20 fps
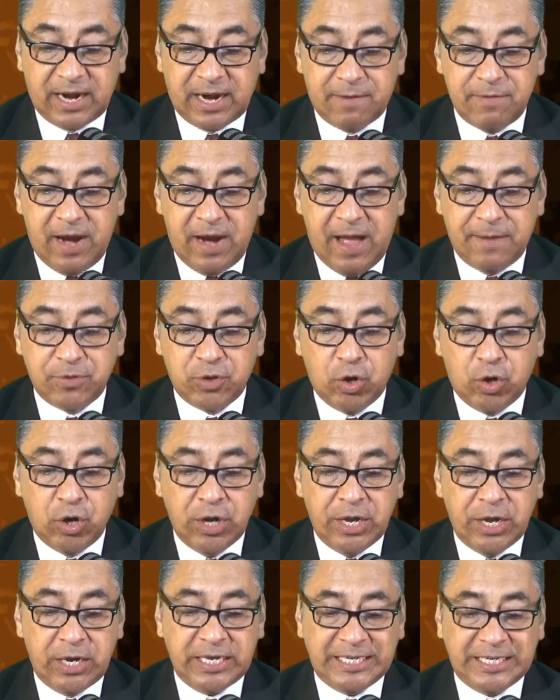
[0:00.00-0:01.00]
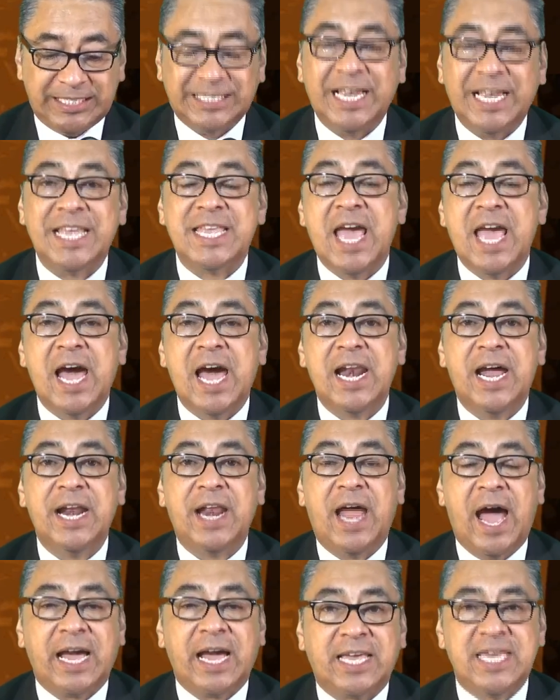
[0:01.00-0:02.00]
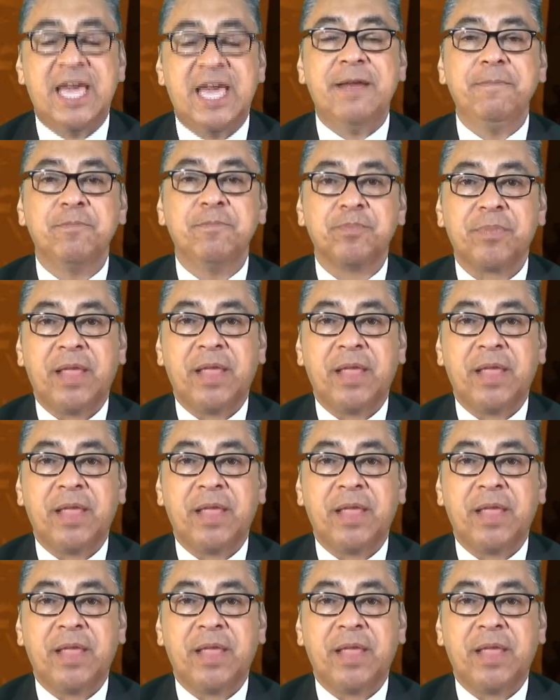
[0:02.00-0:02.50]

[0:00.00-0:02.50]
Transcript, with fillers: hablando y señalan a quién,